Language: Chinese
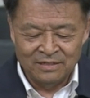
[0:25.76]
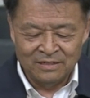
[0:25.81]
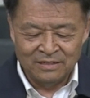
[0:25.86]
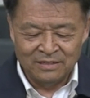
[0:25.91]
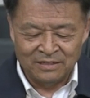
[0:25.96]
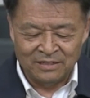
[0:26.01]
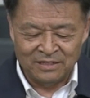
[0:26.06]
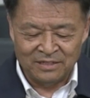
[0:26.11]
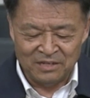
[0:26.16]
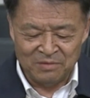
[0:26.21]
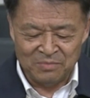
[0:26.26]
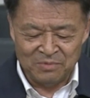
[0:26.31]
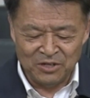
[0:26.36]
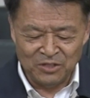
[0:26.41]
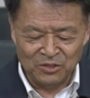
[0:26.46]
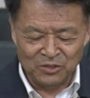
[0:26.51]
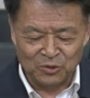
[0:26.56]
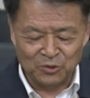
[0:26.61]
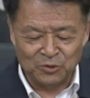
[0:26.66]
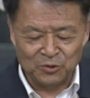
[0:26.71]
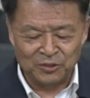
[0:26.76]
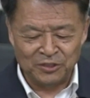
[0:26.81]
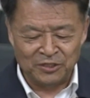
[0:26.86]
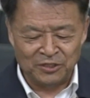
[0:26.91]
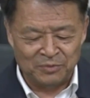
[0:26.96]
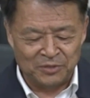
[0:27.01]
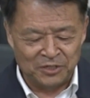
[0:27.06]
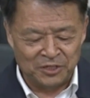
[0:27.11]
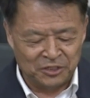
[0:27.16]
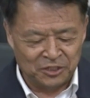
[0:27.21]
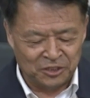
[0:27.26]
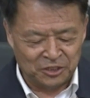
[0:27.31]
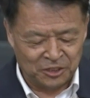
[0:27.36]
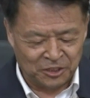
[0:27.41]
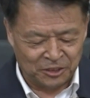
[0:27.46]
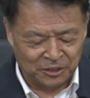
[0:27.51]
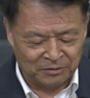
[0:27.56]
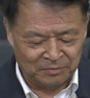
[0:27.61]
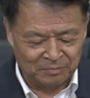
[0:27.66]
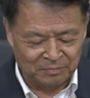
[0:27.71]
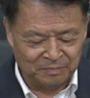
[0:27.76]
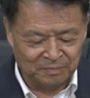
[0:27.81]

习近平总书记的批示是：